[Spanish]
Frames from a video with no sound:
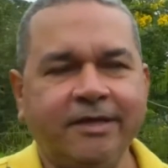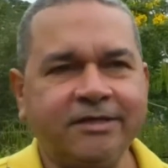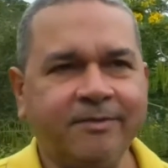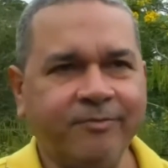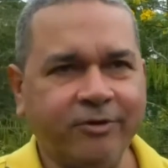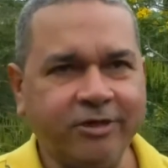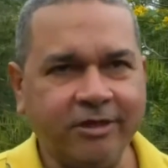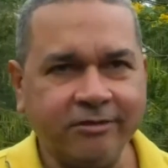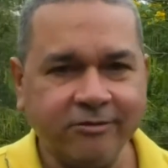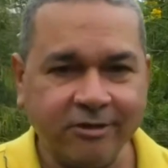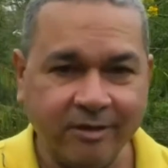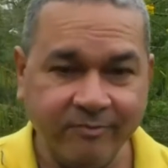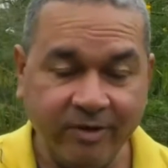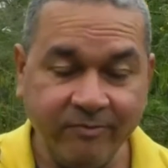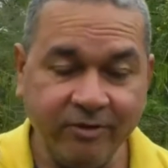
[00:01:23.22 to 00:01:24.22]
Ese
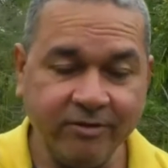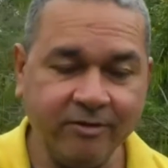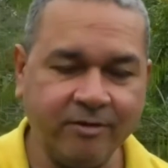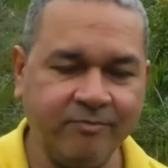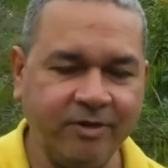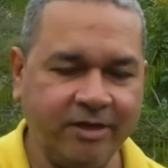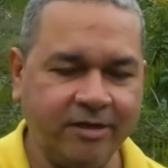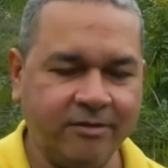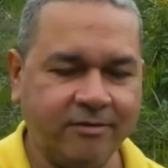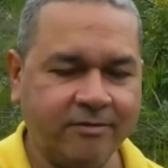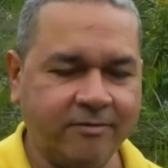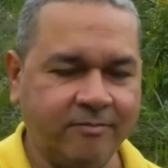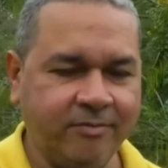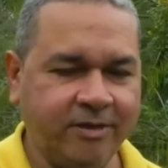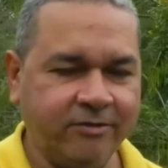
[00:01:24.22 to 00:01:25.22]
proyecto también vino,
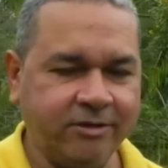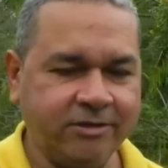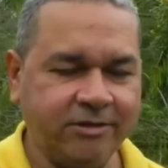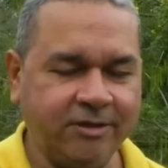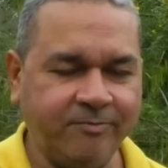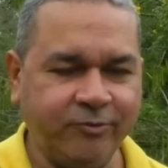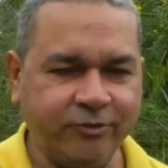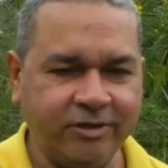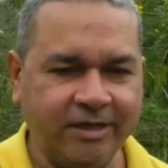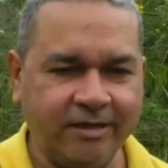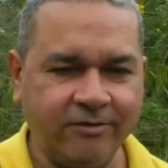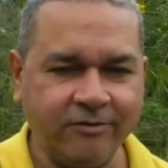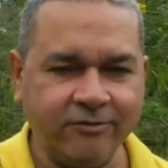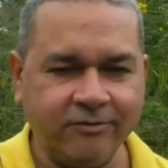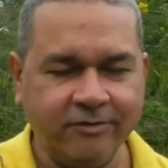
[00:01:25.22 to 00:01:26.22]
vino, ha sido
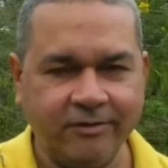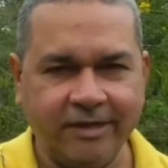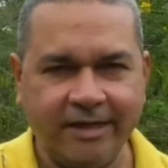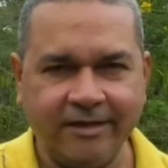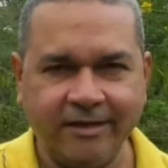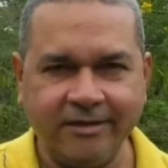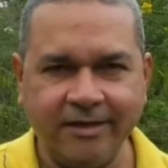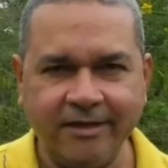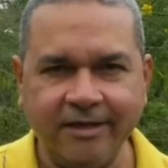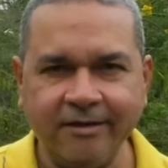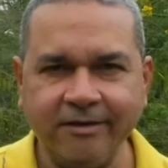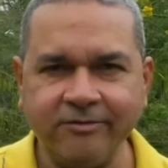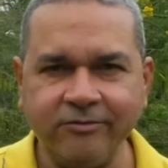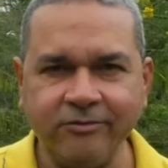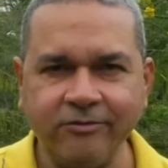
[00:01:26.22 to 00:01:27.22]
apoyado con la Secretaría
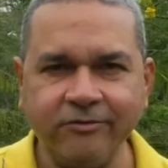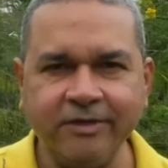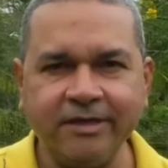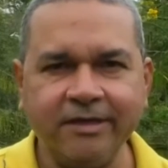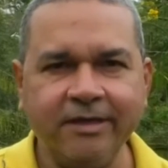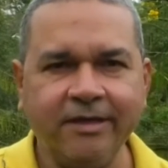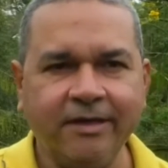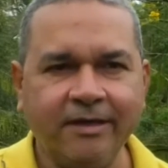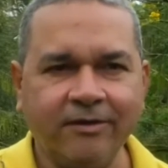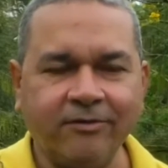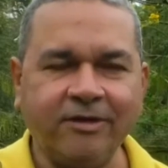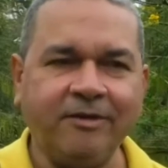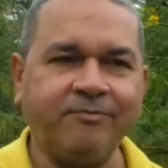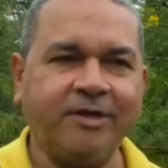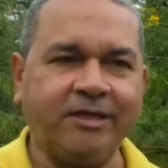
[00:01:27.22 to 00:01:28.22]
de Agricultura
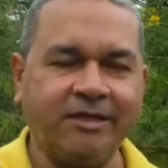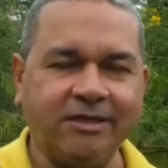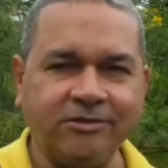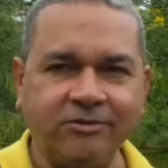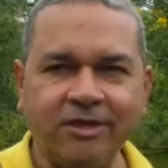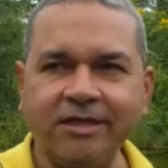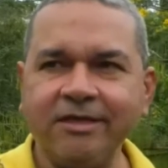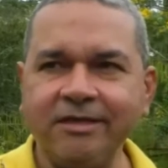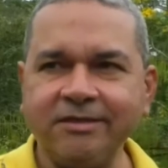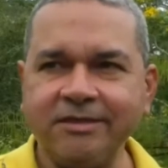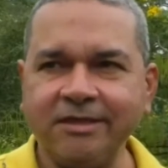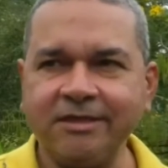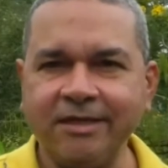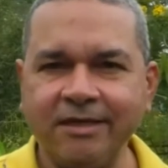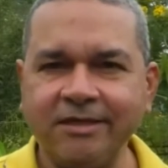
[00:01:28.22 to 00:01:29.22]
con la implantación de
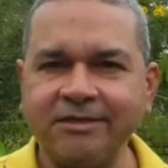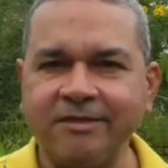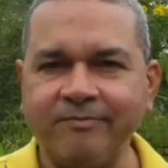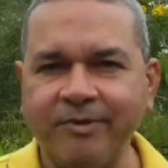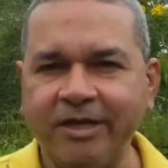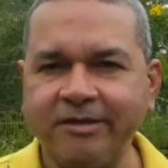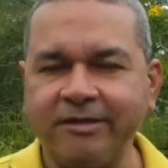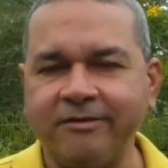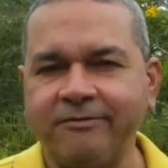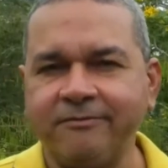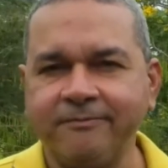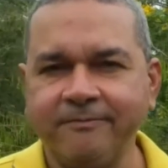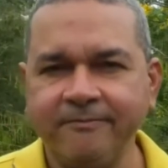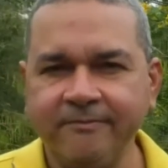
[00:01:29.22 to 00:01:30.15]
15 hectáreas en plátano.